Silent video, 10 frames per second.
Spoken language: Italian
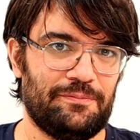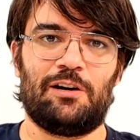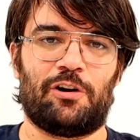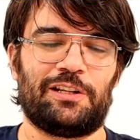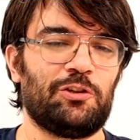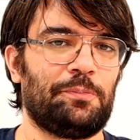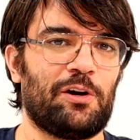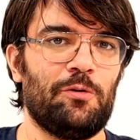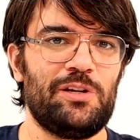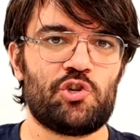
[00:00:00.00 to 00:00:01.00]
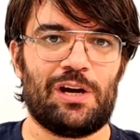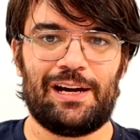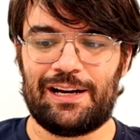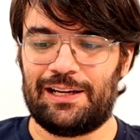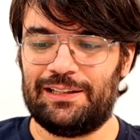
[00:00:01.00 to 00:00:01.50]
Allora, tanto per
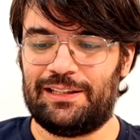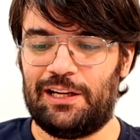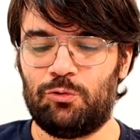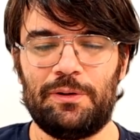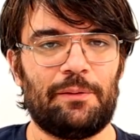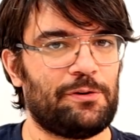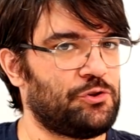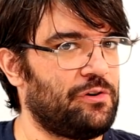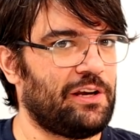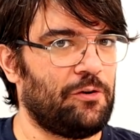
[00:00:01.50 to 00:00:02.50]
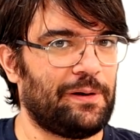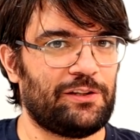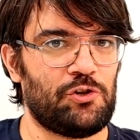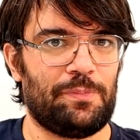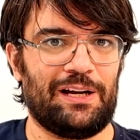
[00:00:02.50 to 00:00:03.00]
cominciare, delle 2000 persone che hanno
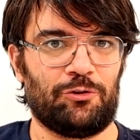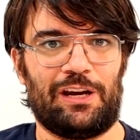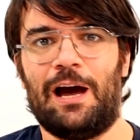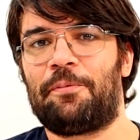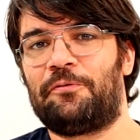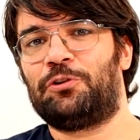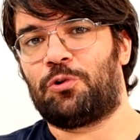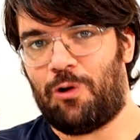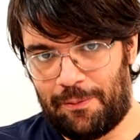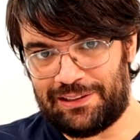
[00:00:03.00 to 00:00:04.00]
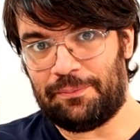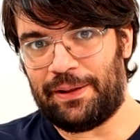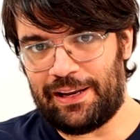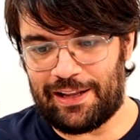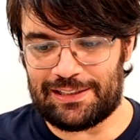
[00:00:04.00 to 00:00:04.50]
partecipato, che approfitto nuovamente
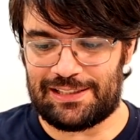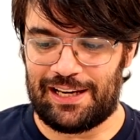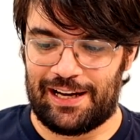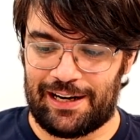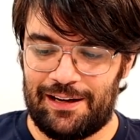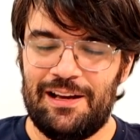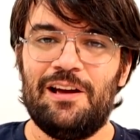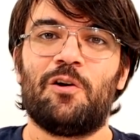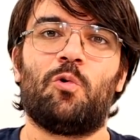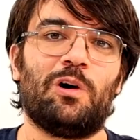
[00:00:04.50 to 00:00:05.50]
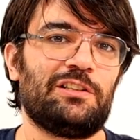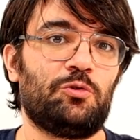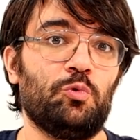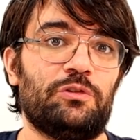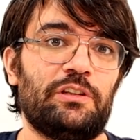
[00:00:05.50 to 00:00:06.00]
per ringraziare, quasi
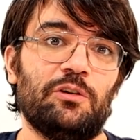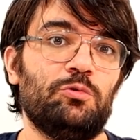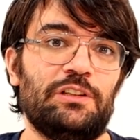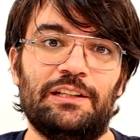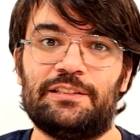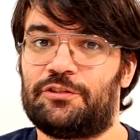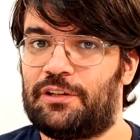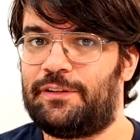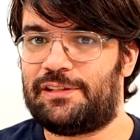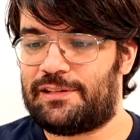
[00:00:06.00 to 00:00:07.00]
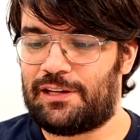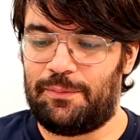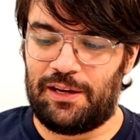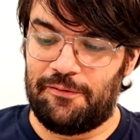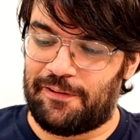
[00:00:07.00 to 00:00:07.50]
tutti utilizzano servizi
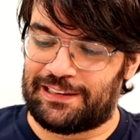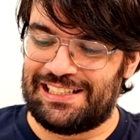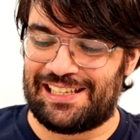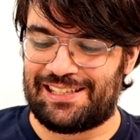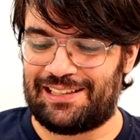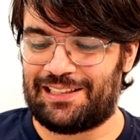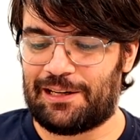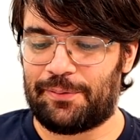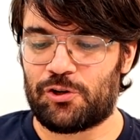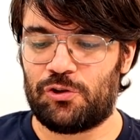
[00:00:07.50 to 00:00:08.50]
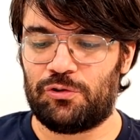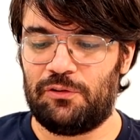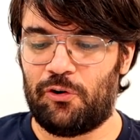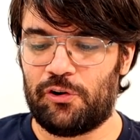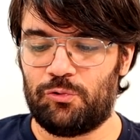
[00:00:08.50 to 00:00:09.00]
streaming, infatti il 63%
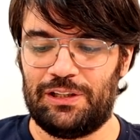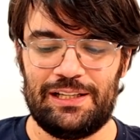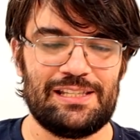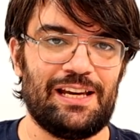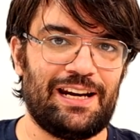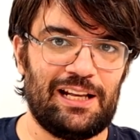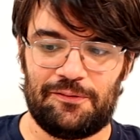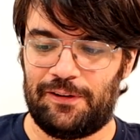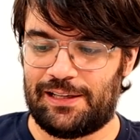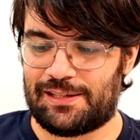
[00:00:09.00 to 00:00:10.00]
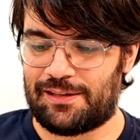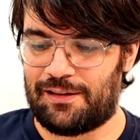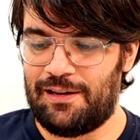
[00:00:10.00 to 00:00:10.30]
di voi utilizza Netflix,